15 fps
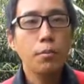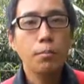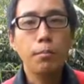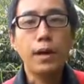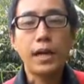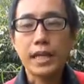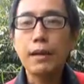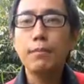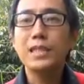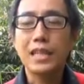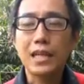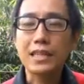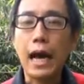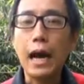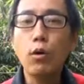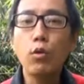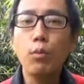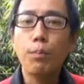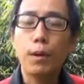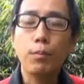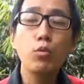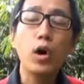Mereka bisa tahu
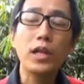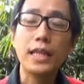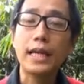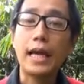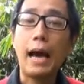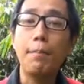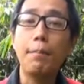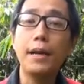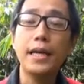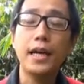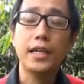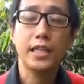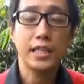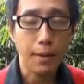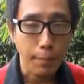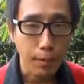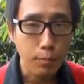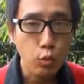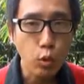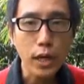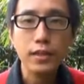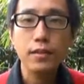perbuatan apa yang kita
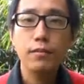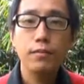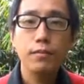perbuat,